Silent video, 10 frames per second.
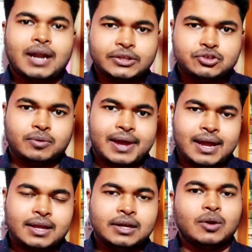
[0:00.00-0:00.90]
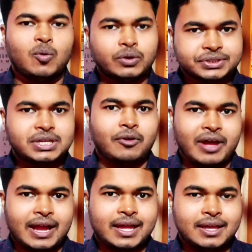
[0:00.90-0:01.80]
রাজ্য এক কোর্সটাও
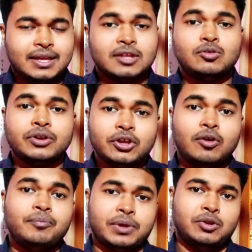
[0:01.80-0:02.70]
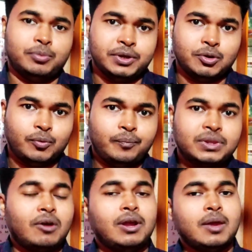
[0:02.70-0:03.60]
এক কিন্তু নিয়ম ভিন্ন ভিন্ন
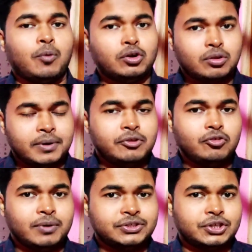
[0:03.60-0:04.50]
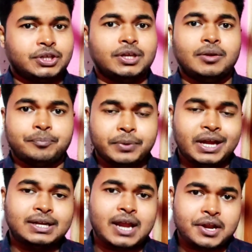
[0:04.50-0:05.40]
তাহলে কি বর্ধমান ইউনিভার্সিটির
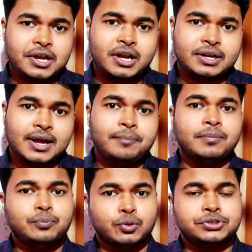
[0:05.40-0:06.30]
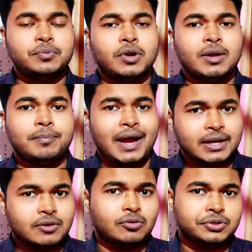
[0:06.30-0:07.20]
বিএড ক্যান্ডিডেটরা পশ্চিমবঙ্গের
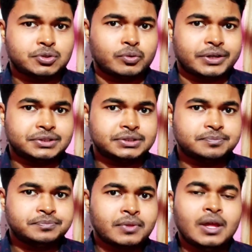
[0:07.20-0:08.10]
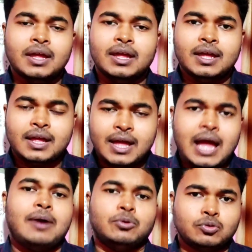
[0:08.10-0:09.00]
বাইরের কোনো স্টুডেন্টস
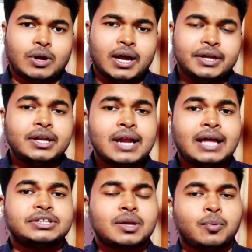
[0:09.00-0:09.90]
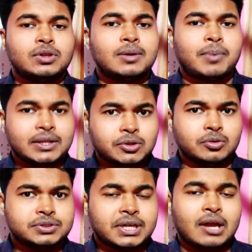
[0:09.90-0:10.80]
হ্যাঁ বন্ধুরা এটা আজকে বলতে বাধ্য
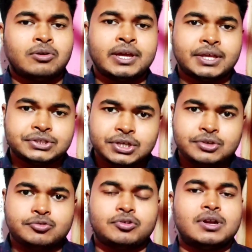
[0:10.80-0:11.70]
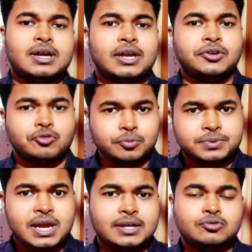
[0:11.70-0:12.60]
হচ্ছে কেননা এসজি টিউটোরিয়াল গাইড ইউটিউব
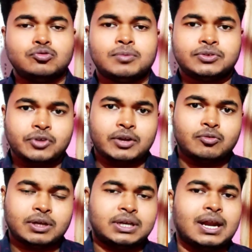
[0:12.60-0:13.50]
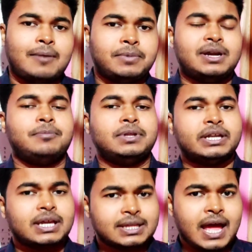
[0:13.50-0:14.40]
চ্যানেল শুধুমাত্র এডুকেশনাল আপডেট
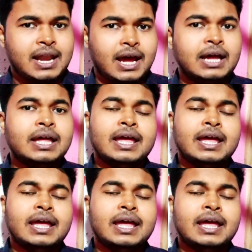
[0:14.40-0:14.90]
আপনাদেরকে দেয় না